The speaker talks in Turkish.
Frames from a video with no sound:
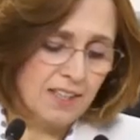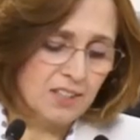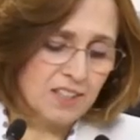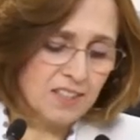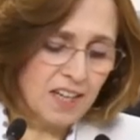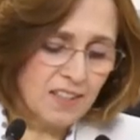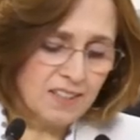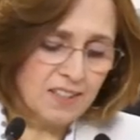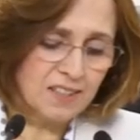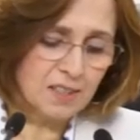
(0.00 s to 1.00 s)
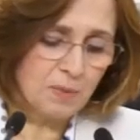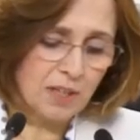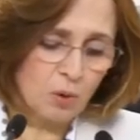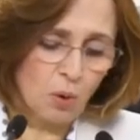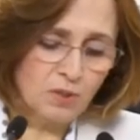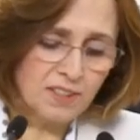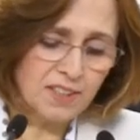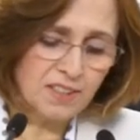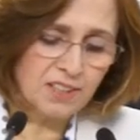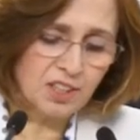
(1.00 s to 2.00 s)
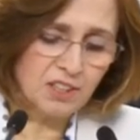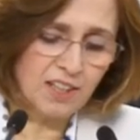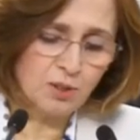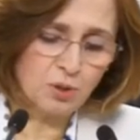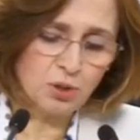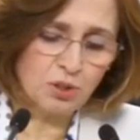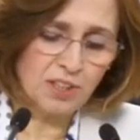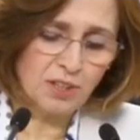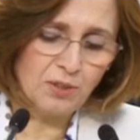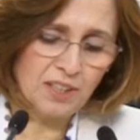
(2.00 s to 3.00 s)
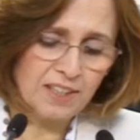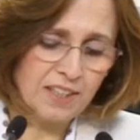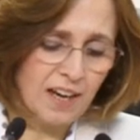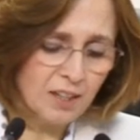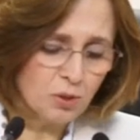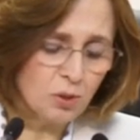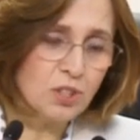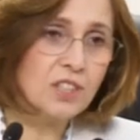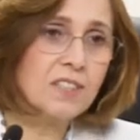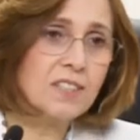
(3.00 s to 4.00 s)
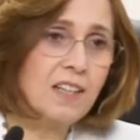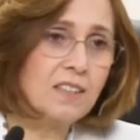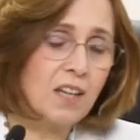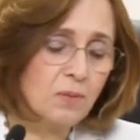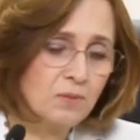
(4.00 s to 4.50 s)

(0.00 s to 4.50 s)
Cinsel istismar 18 yaşından küçüklere yönelik her türlü cinsel